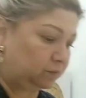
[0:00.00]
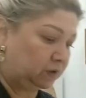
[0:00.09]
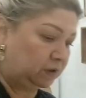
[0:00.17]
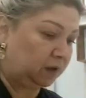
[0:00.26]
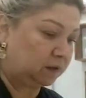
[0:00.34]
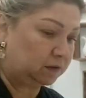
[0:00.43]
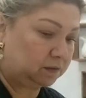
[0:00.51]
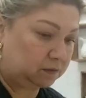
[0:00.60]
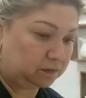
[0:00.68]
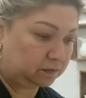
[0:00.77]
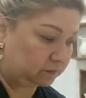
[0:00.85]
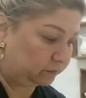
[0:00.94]
у меня
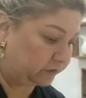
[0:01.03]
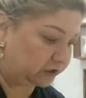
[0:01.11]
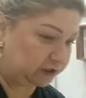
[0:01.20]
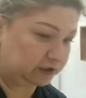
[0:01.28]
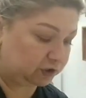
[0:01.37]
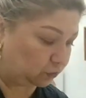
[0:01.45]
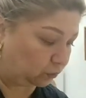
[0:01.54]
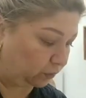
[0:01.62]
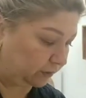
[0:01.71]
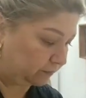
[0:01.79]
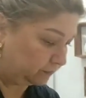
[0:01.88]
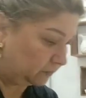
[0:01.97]
э, вышло из
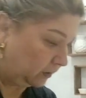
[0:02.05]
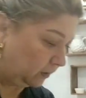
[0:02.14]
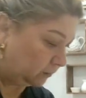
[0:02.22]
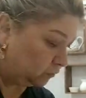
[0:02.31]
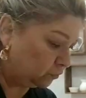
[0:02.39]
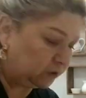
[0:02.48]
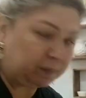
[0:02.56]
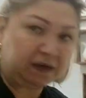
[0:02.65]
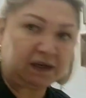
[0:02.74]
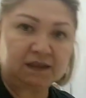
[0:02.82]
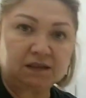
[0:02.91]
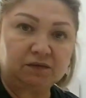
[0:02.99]
строя. Ну не
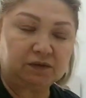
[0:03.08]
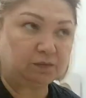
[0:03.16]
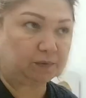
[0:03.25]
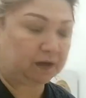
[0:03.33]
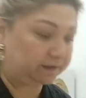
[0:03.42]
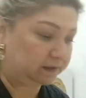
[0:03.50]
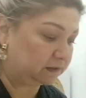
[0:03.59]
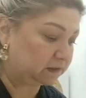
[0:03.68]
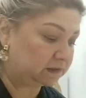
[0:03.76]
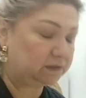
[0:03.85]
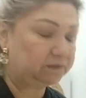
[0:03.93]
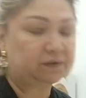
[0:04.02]
показывает правильные
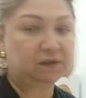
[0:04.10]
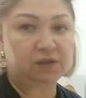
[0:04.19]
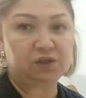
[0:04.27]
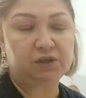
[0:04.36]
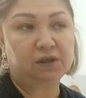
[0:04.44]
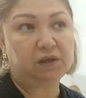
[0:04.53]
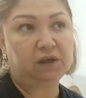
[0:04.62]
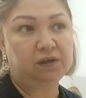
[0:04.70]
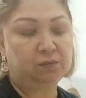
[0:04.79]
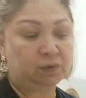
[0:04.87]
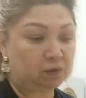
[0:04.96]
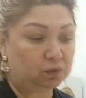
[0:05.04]
цифры, точнее я
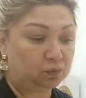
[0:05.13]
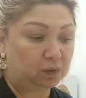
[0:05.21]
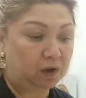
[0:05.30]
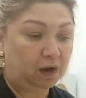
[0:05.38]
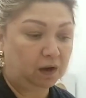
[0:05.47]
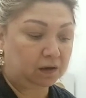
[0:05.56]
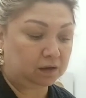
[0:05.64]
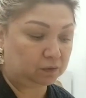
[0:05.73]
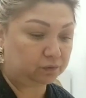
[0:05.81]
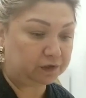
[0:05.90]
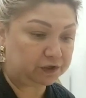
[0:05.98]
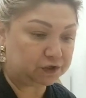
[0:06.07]
не могу э,
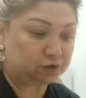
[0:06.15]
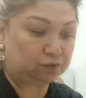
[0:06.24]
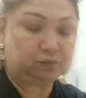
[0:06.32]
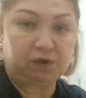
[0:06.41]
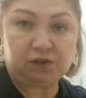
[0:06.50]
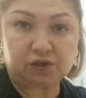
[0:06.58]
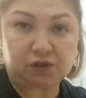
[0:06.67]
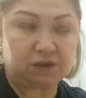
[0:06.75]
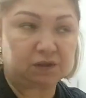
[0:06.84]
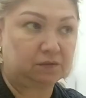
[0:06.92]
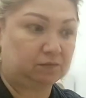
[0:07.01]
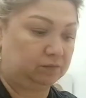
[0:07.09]
увеличить,
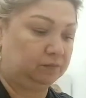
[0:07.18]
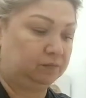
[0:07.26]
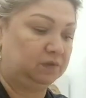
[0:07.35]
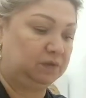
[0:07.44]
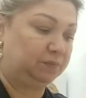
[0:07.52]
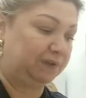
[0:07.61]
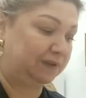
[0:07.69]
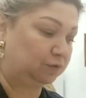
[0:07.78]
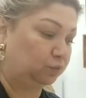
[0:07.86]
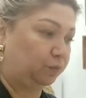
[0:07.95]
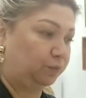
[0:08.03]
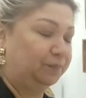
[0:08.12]
уменьшить
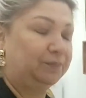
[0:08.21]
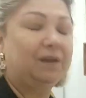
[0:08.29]
температуру.